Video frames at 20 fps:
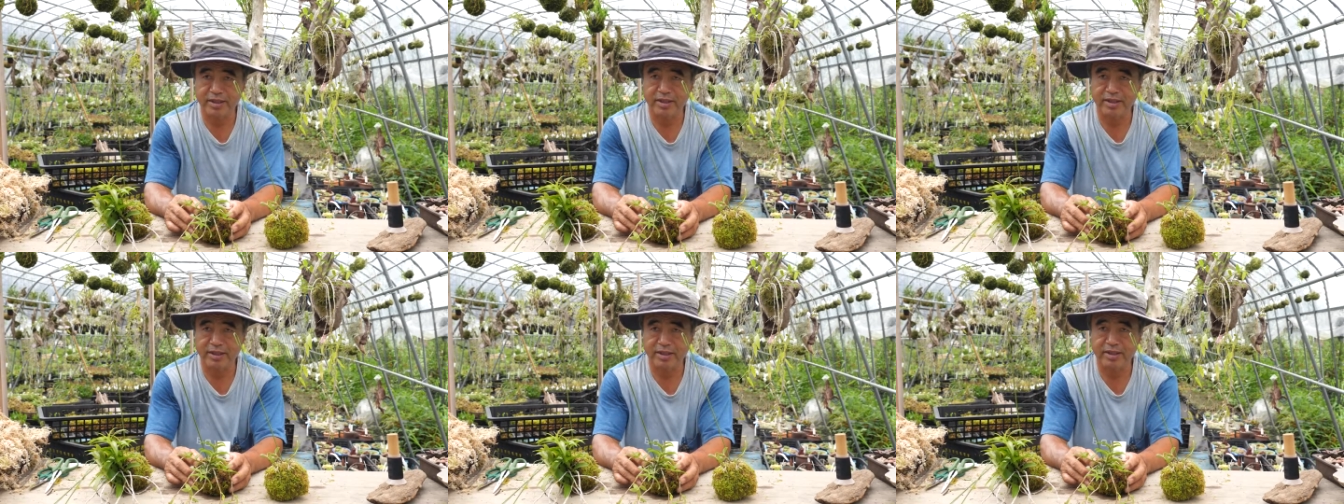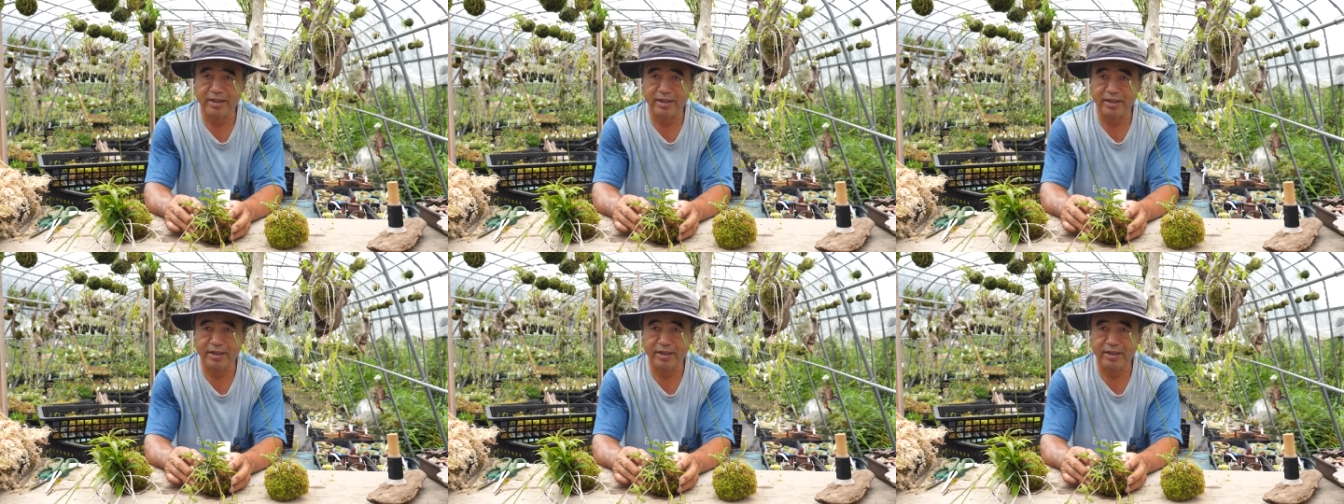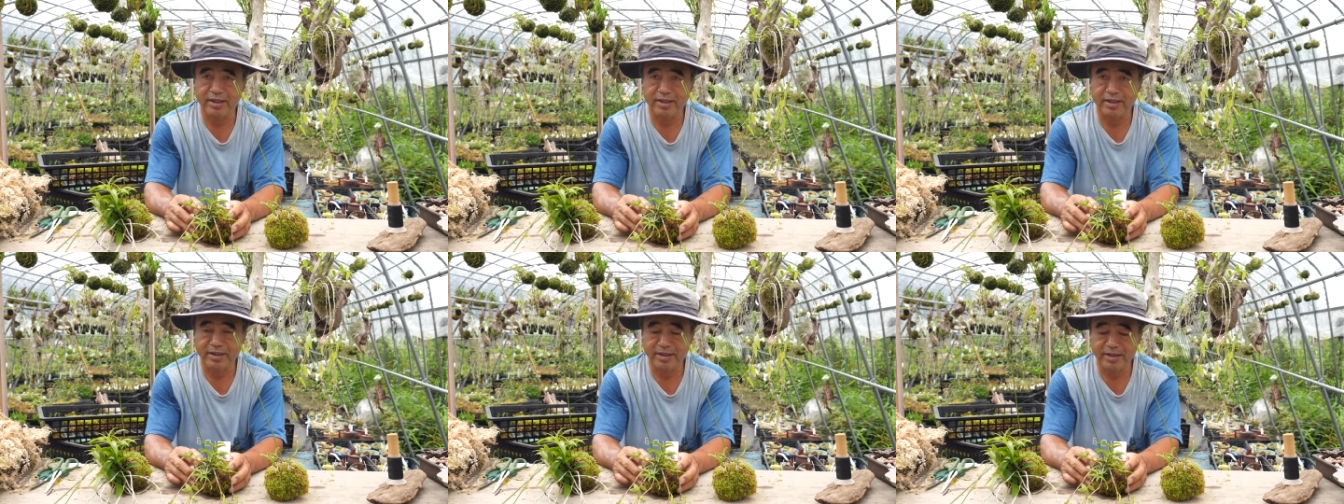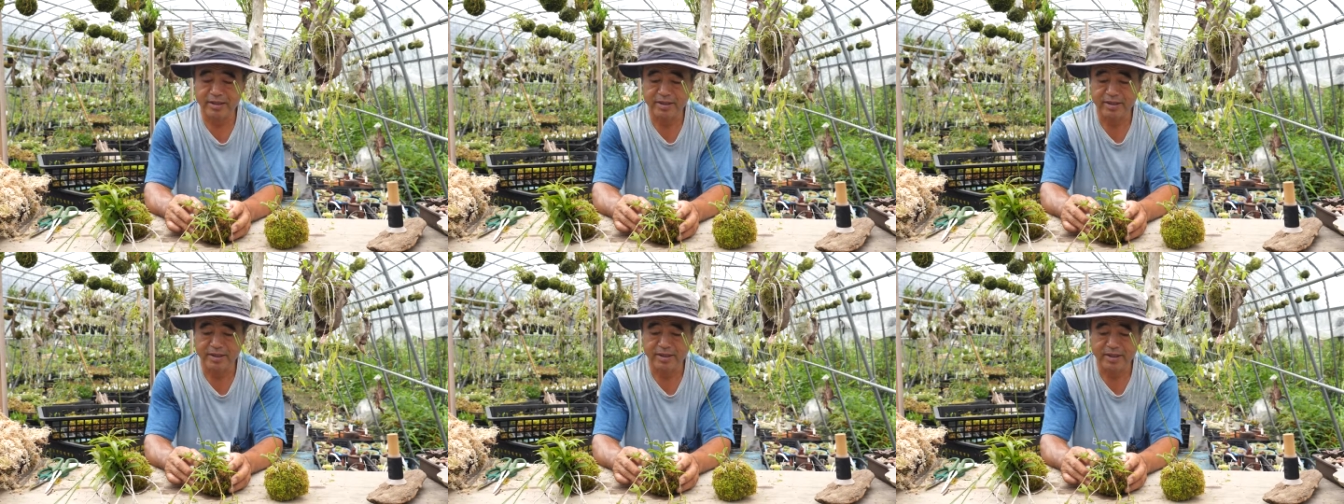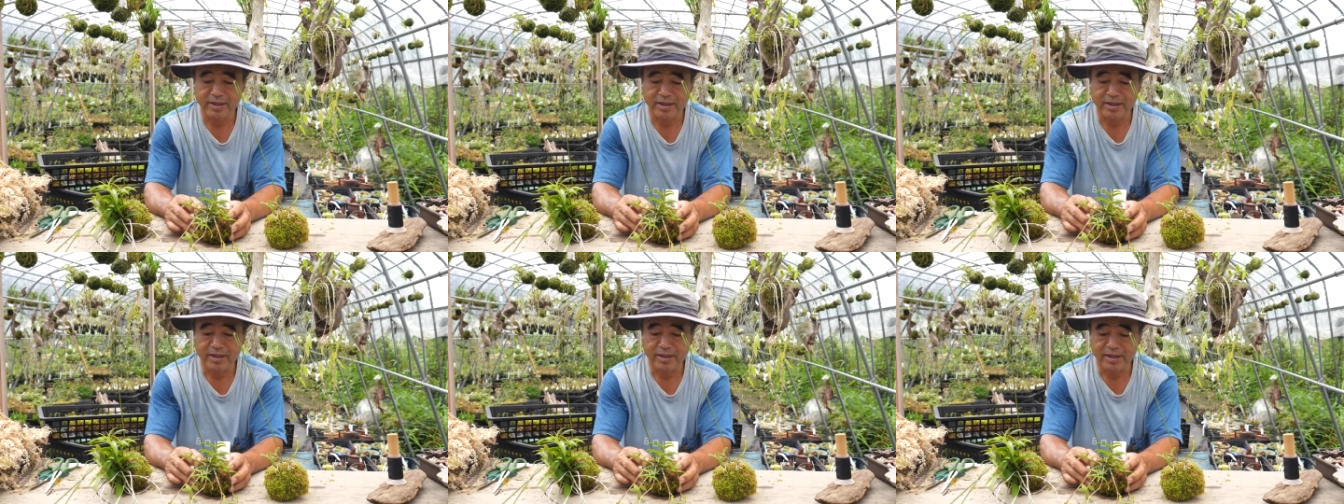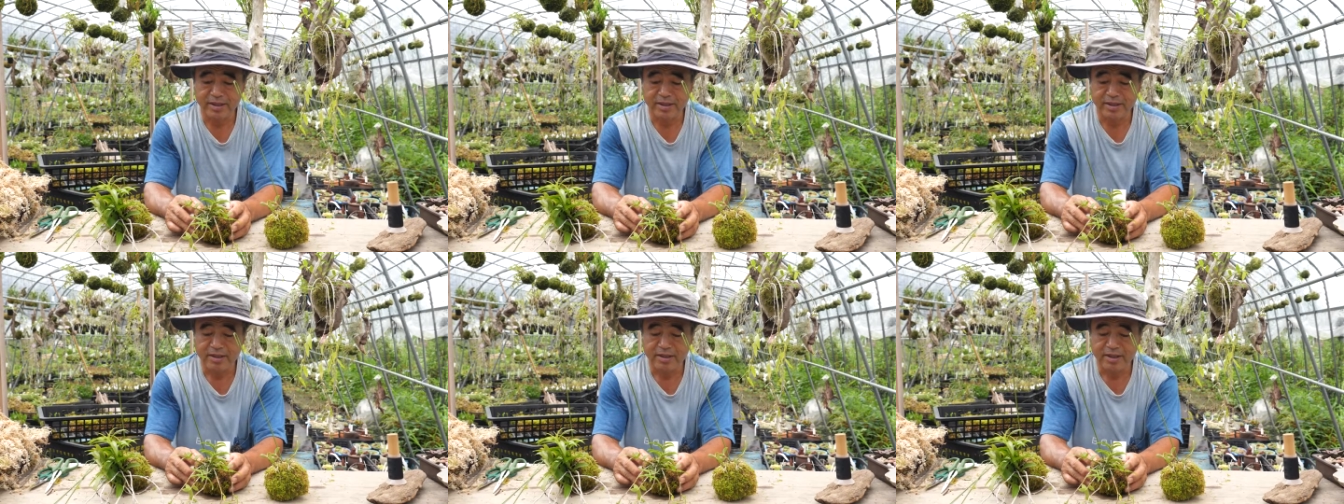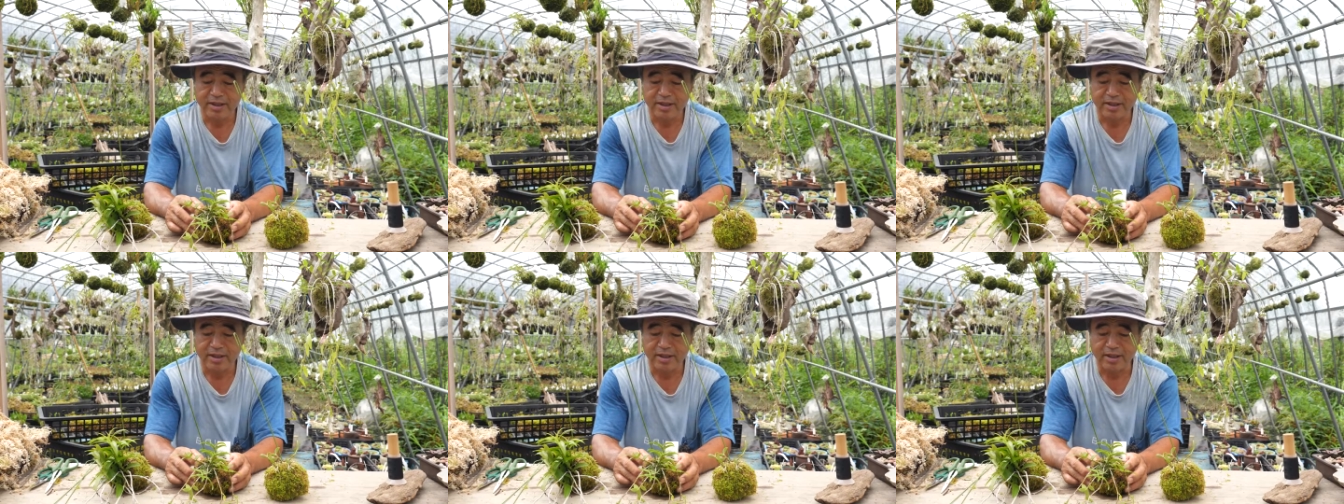
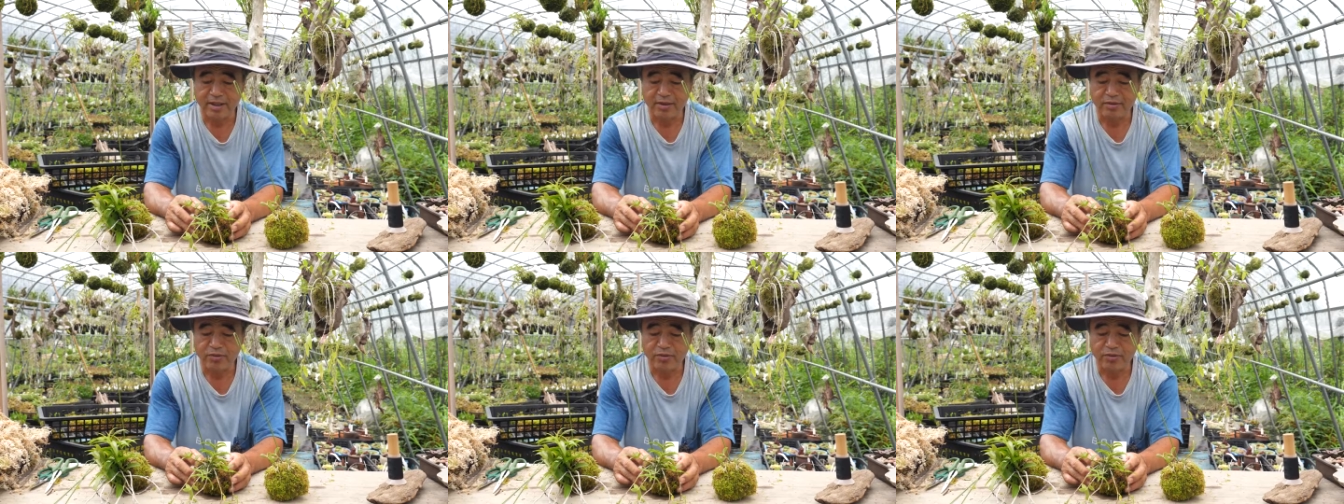えー、